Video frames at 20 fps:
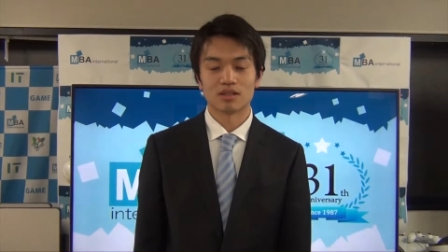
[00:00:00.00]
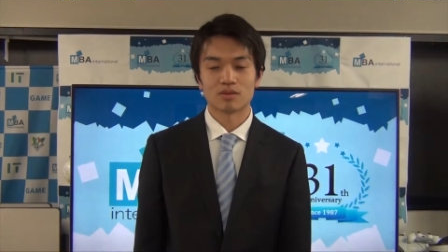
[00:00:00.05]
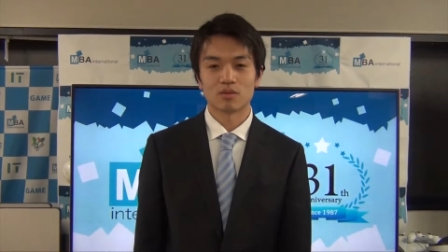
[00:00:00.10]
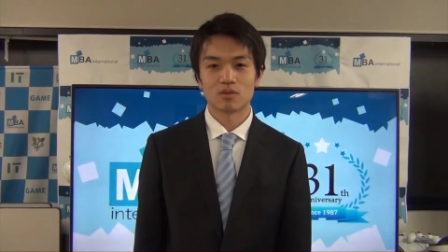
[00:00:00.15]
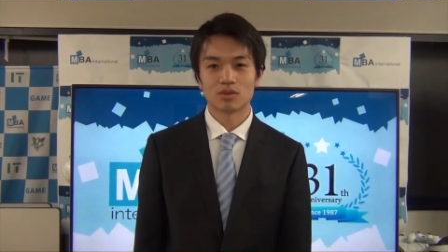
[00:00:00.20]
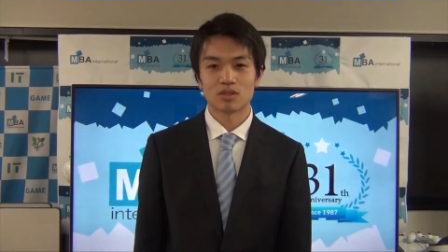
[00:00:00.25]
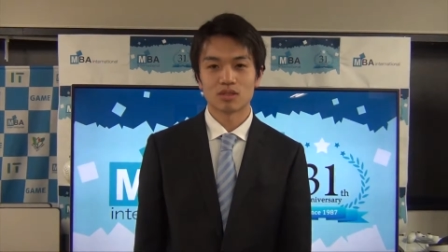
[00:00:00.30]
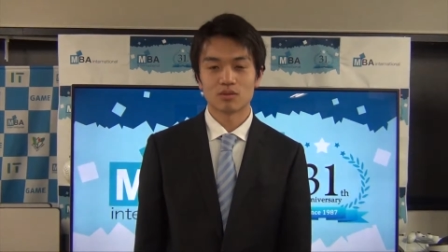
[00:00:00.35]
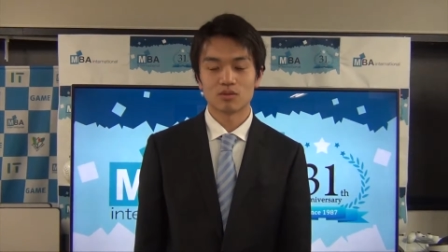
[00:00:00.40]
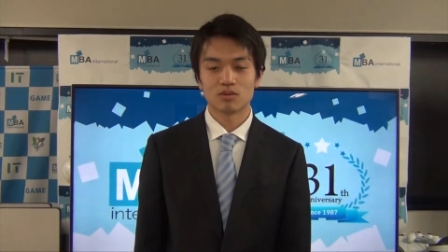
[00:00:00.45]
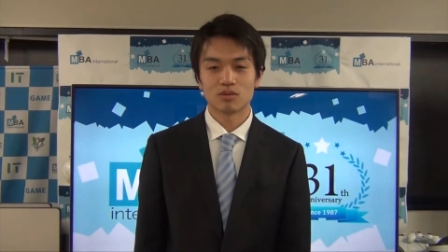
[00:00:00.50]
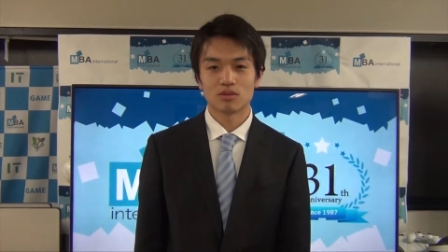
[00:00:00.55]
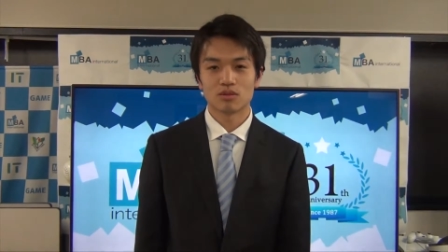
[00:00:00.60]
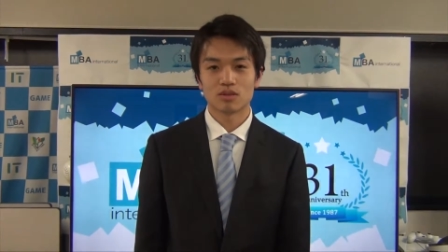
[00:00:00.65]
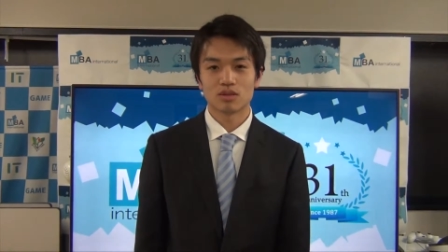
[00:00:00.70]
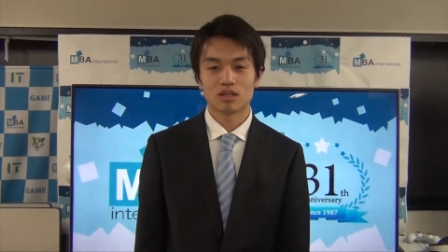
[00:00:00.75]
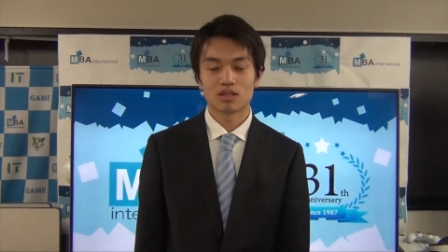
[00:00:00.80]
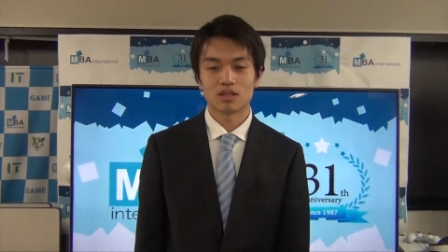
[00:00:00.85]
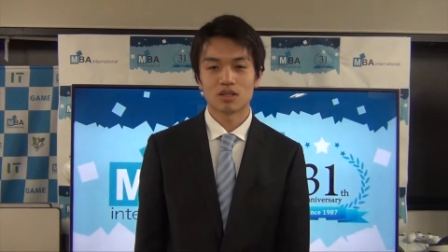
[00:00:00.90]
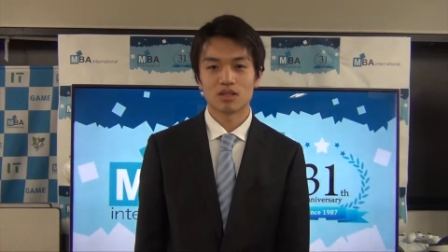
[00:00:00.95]

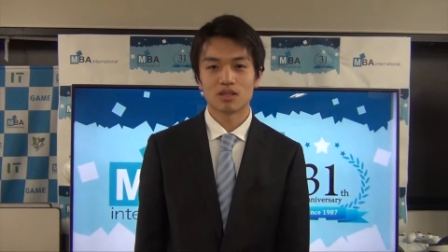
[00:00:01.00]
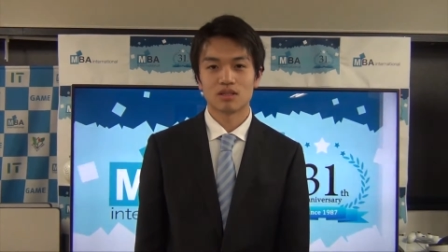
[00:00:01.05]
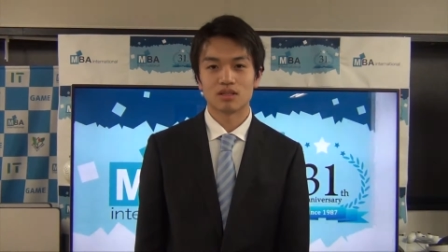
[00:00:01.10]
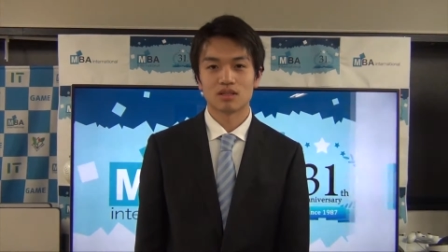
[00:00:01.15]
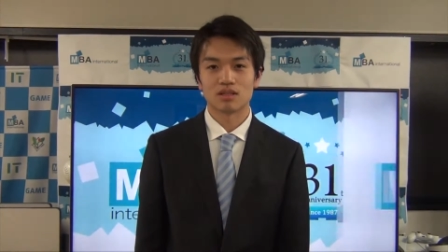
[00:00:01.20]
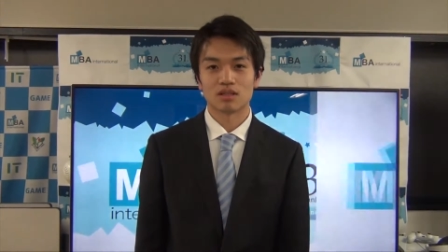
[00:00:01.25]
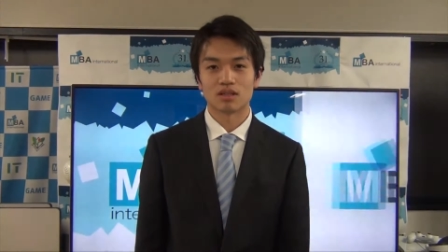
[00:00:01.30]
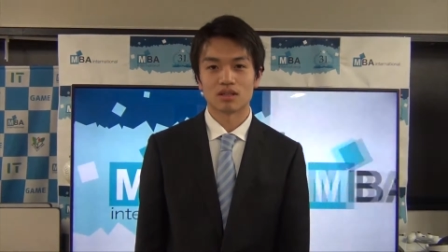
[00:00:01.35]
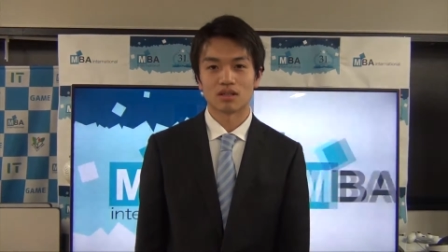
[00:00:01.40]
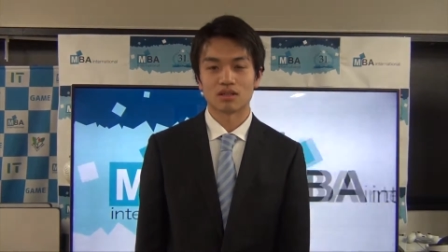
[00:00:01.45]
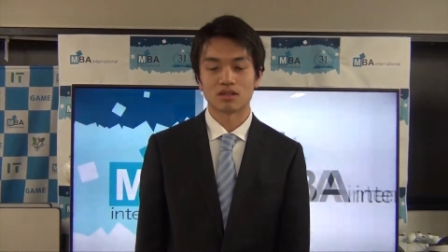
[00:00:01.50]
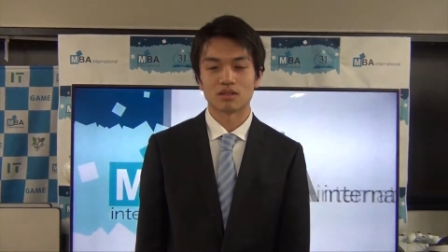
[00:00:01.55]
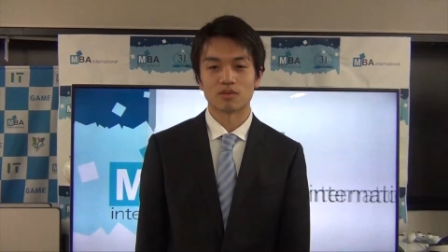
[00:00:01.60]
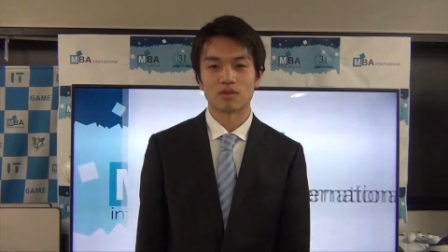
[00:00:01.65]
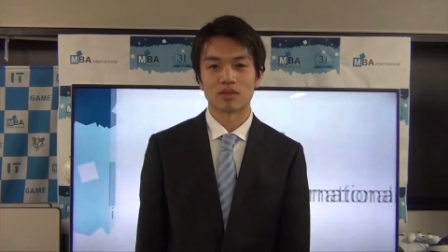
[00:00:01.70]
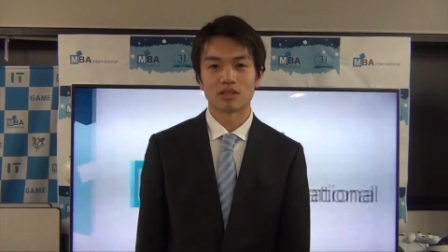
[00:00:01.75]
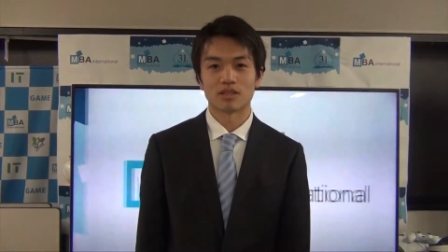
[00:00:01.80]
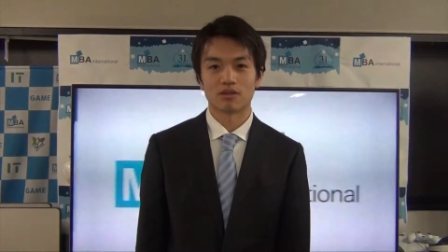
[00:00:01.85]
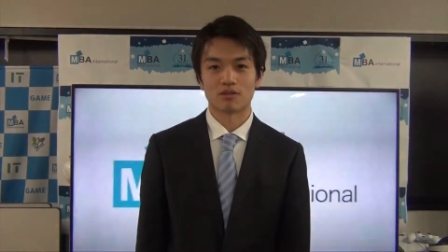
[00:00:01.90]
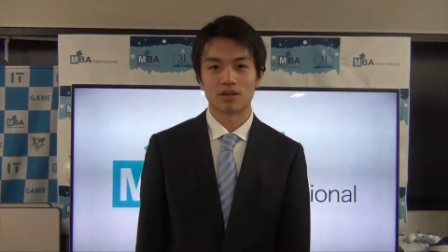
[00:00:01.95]
レスポンシブルデザインに関
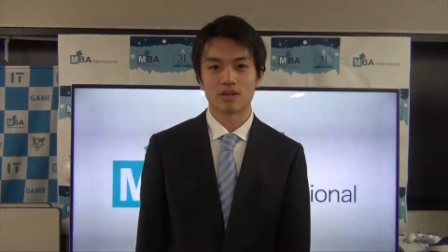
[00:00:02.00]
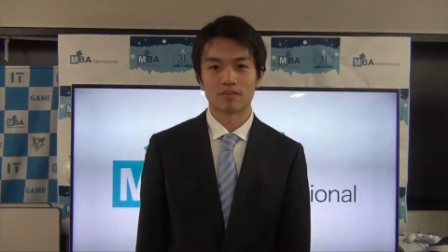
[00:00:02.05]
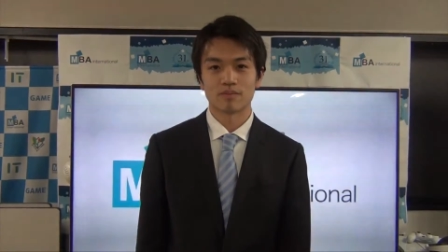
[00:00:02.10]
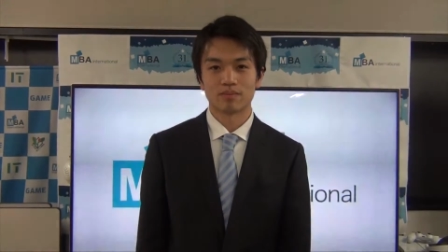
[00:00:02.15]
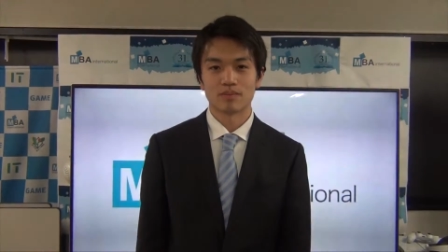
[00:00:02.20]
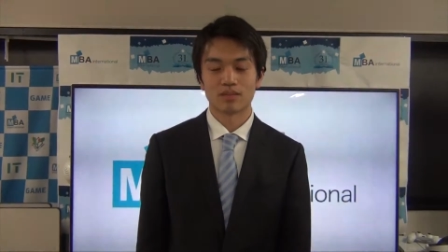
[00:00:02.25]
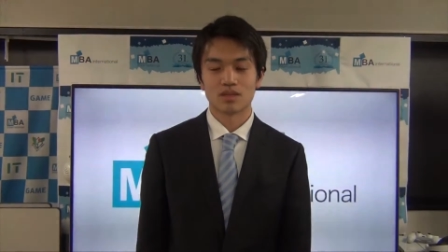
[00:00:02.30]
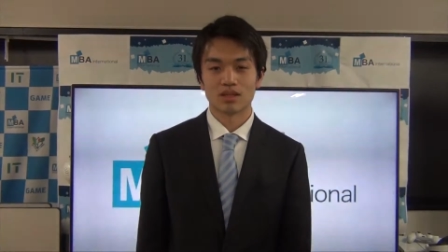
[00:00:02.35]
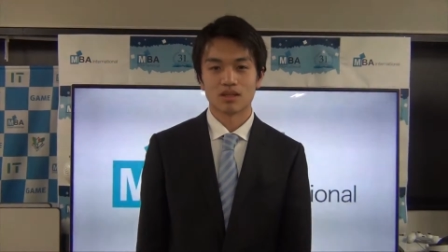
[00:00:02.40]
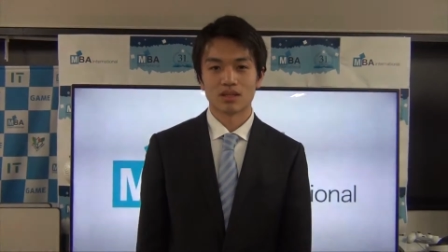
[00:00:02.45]
しましては、